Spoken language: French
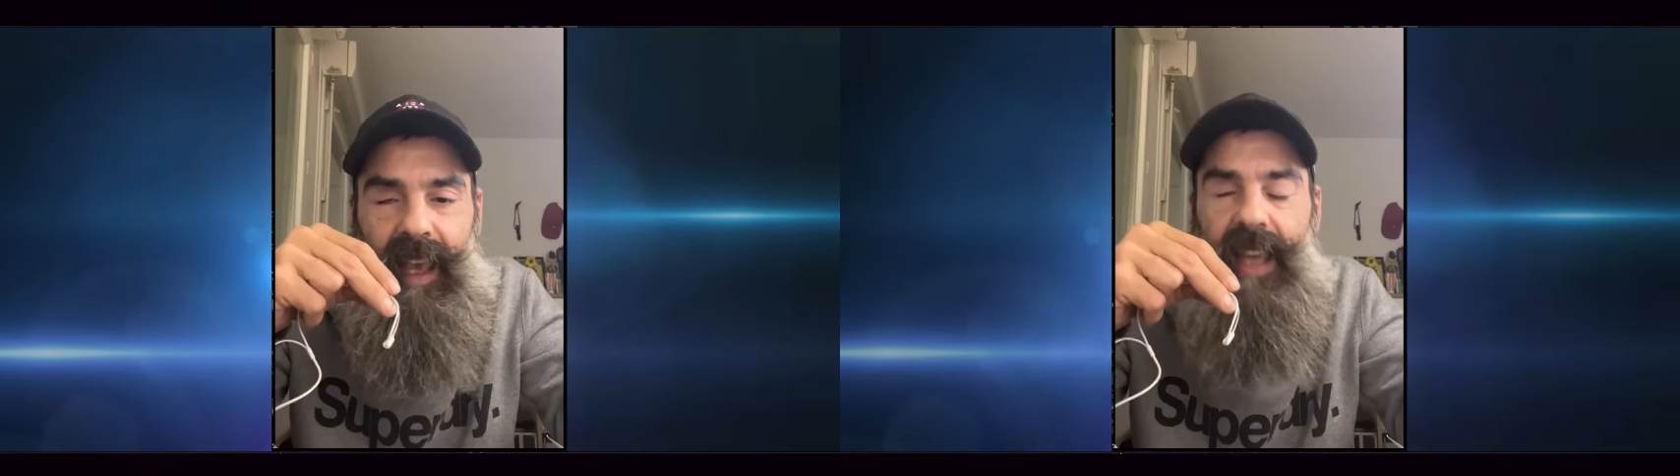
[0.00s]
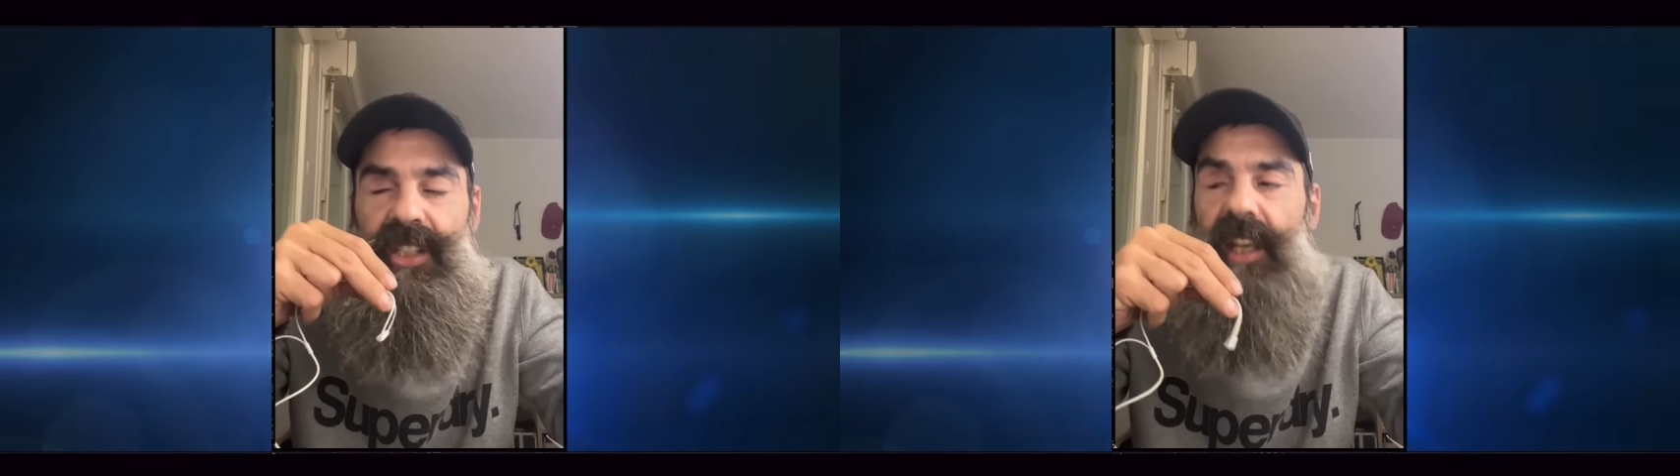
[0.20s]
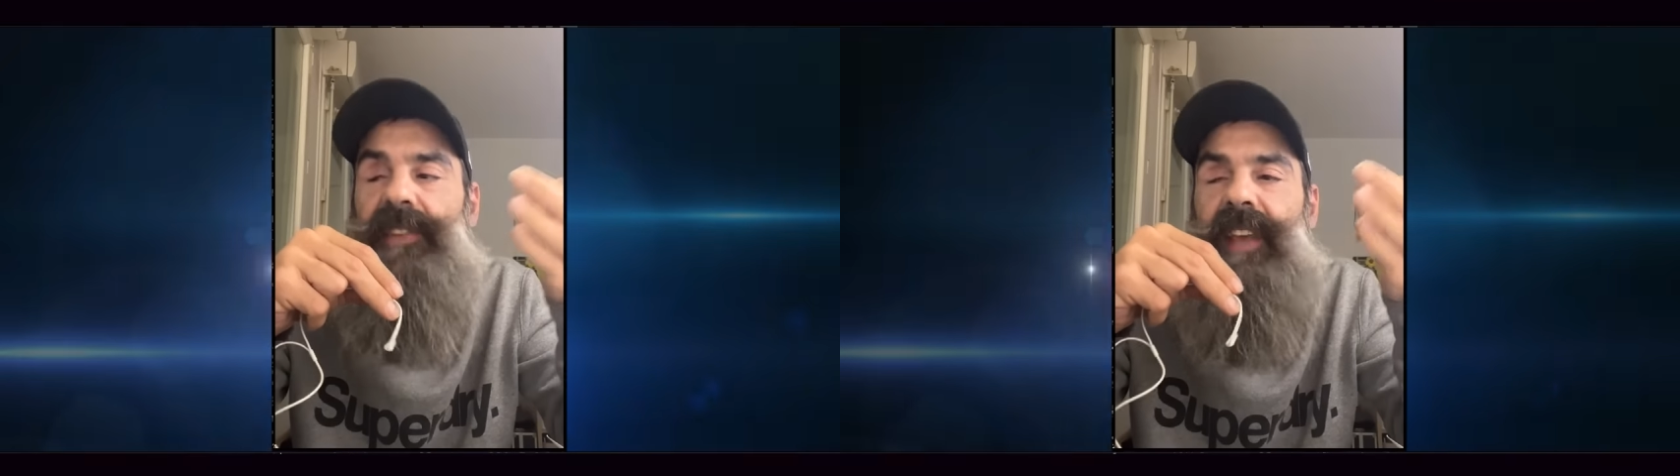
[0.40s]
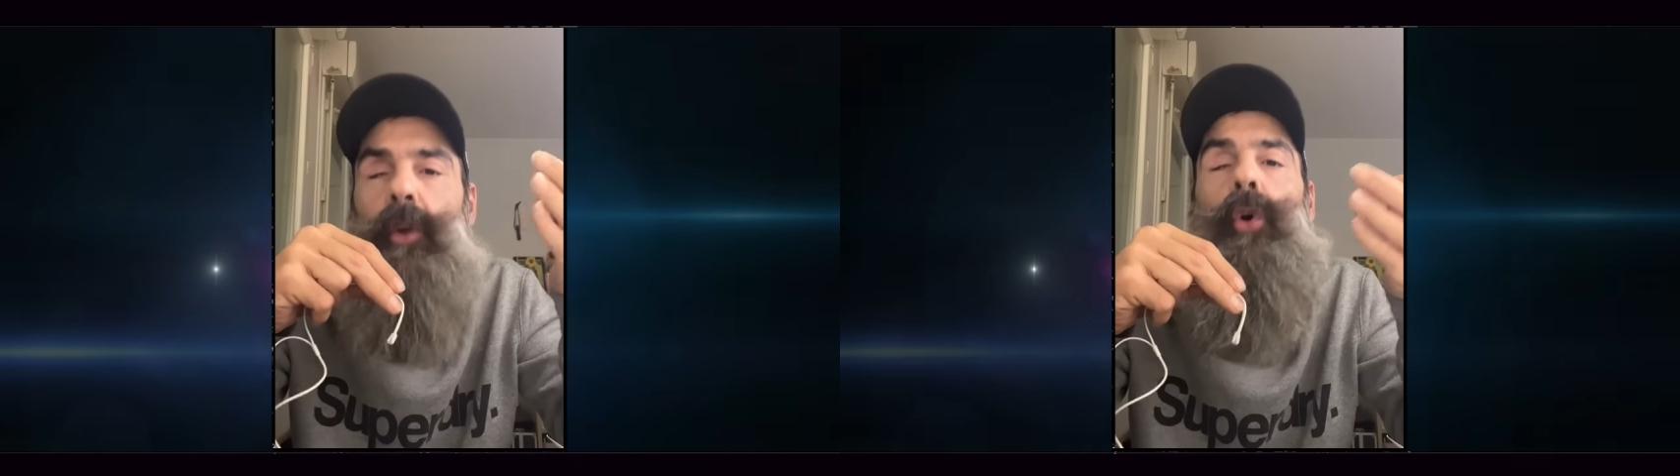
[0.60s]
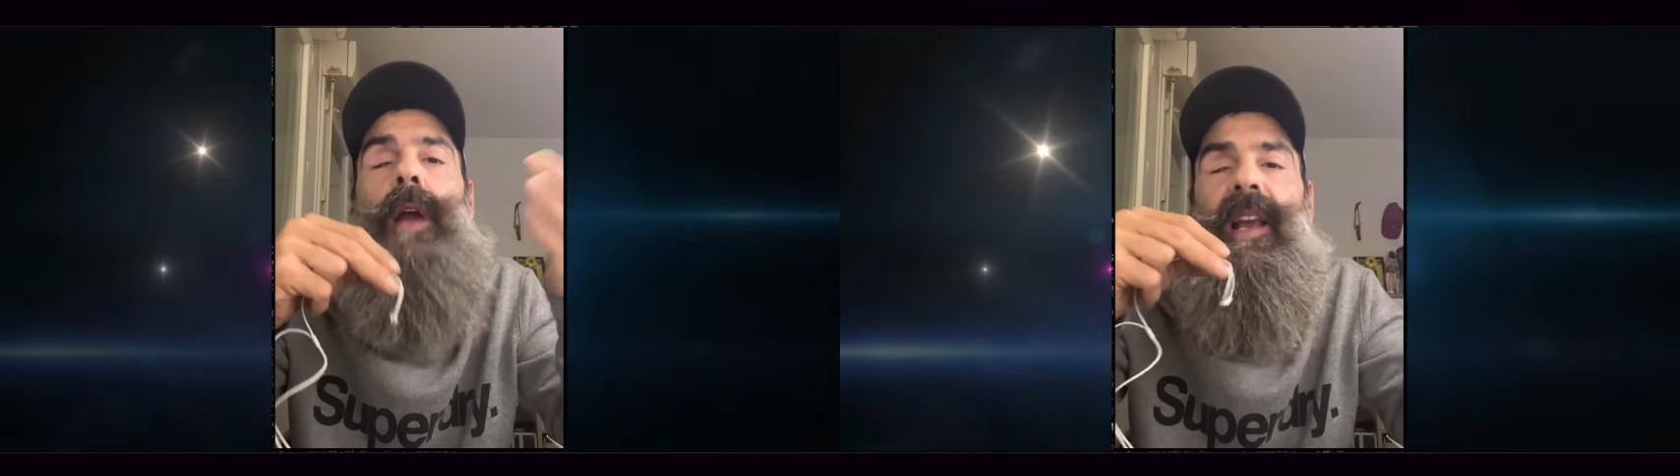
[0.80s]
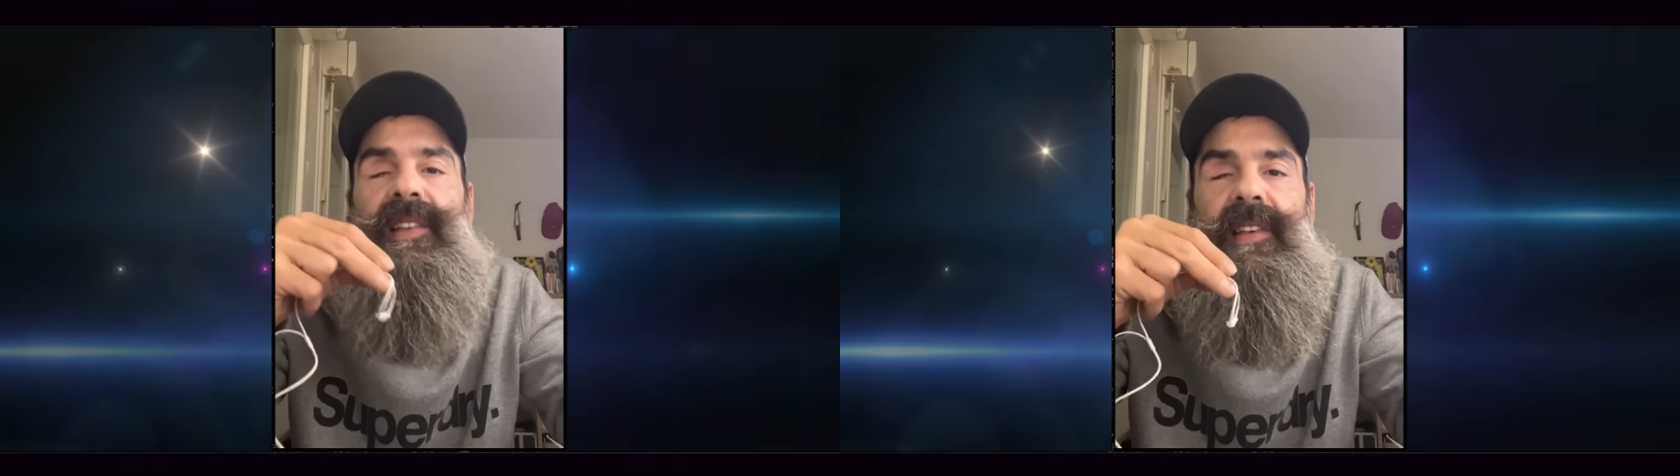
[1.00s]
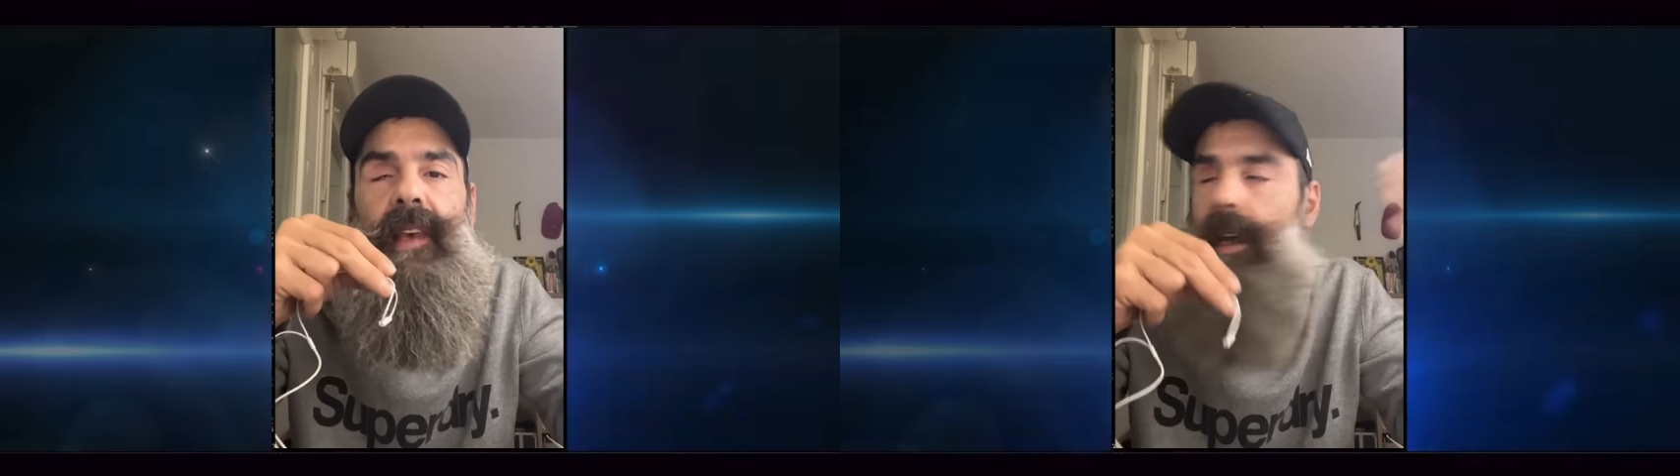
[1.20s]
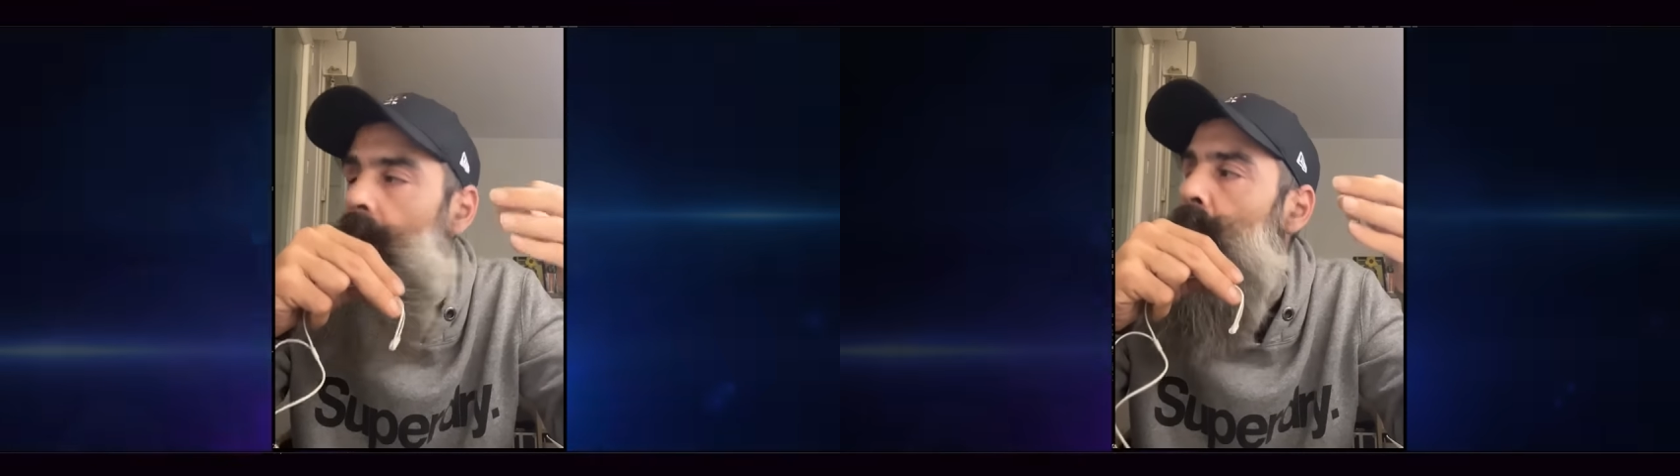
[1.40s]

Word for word: et que j'ai été relaxé